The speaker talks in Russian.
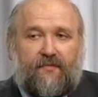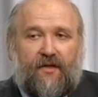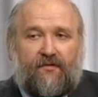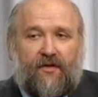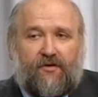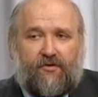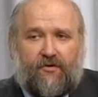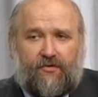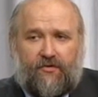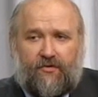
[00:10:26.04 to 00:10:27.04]

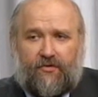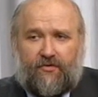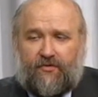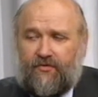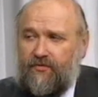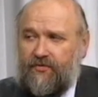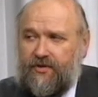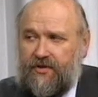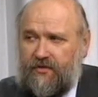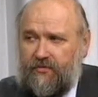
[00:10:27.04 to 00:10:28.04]
верую э, в
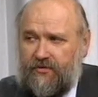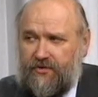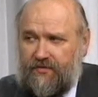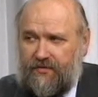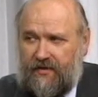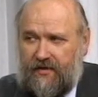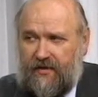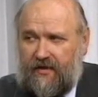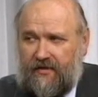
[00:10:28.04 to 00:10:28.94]
Сына Божьего, да,